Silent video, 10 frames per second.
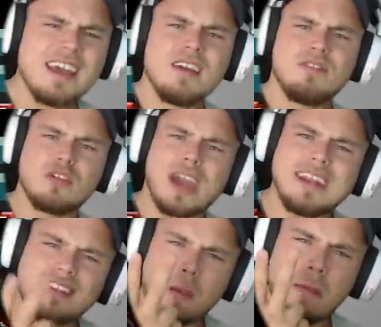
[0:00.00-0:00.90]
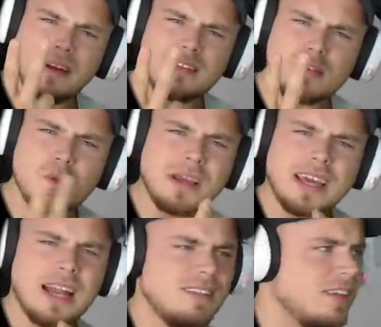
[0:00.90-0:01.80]
Wieso renne ich zweimal in diese dumme
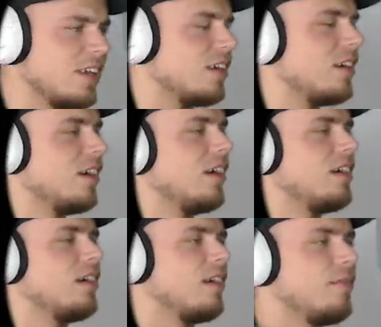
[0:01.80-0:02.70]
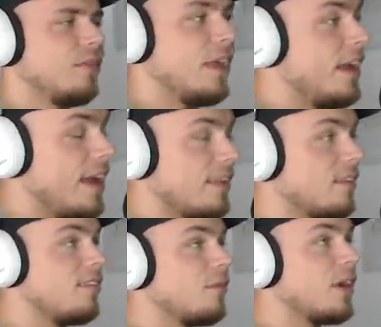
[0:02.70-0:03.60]
Kreissäge? Ey, das
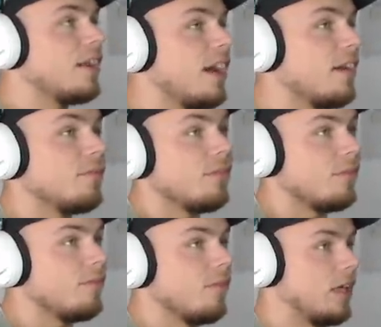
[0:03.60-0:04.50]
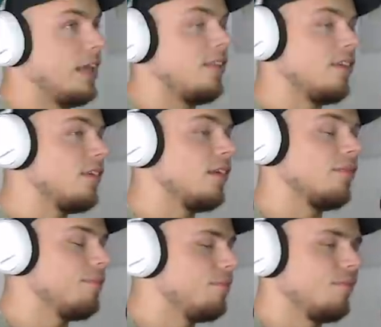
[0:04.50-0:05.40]
ist aber gerade richtig
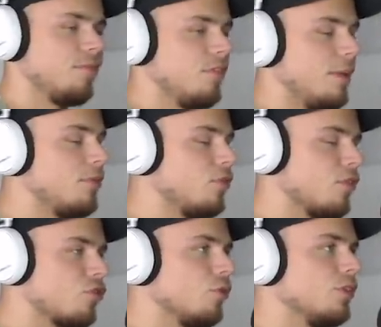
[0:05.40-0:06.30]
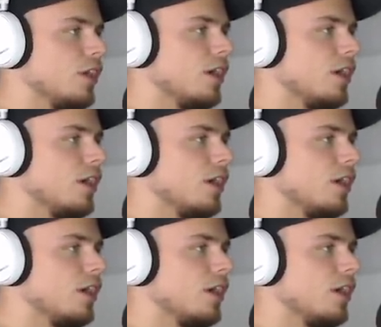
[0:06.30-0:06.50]
selbst zu verschulden hier